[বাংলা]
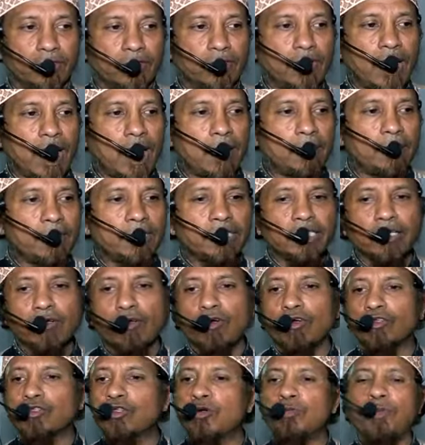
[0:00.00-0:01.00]
মানে আমি যে
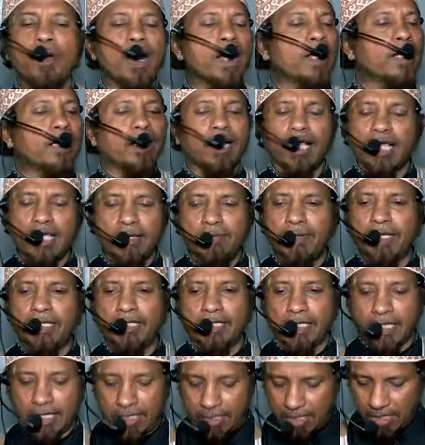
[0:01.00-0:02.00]
কত পাক্কা
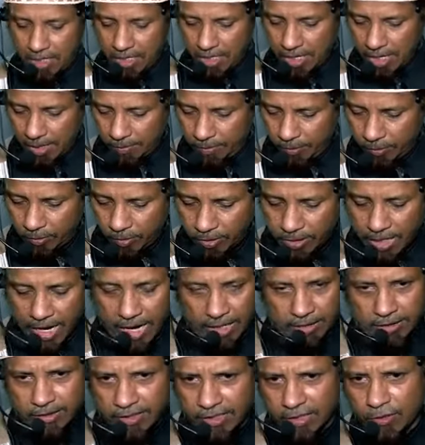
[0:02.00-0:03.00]
ইমানদার আমি তো এটা
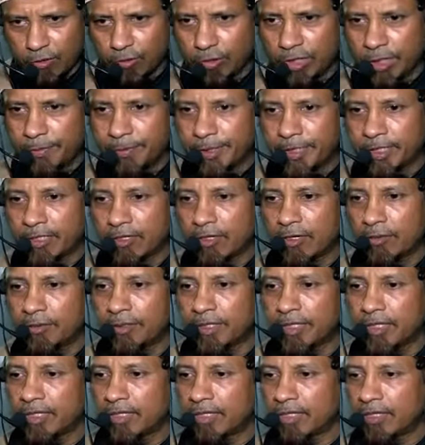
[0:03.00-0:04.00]
হাদিসে খুঁজে পেতে
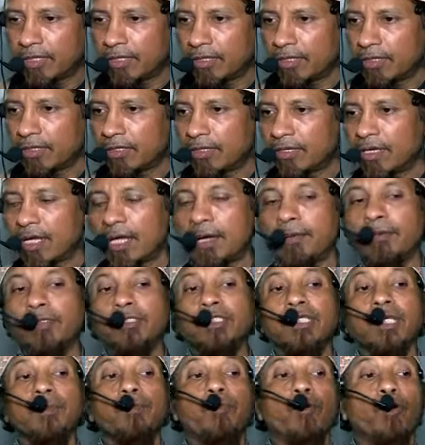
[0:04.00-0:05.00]
হবে আমি
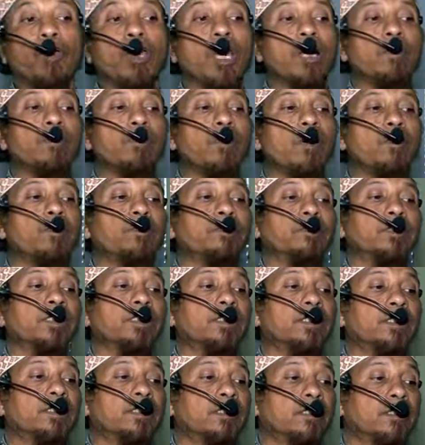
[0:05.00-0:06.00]
যে ভয়াবহ অবস্থা
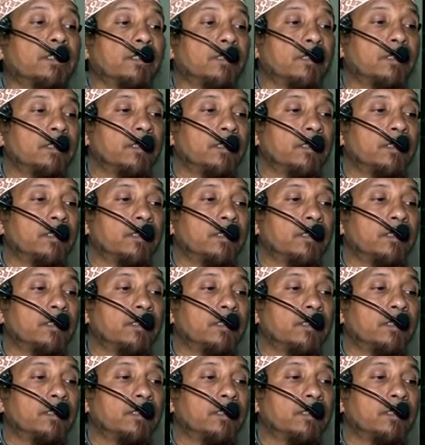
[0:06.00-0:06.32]
দেখি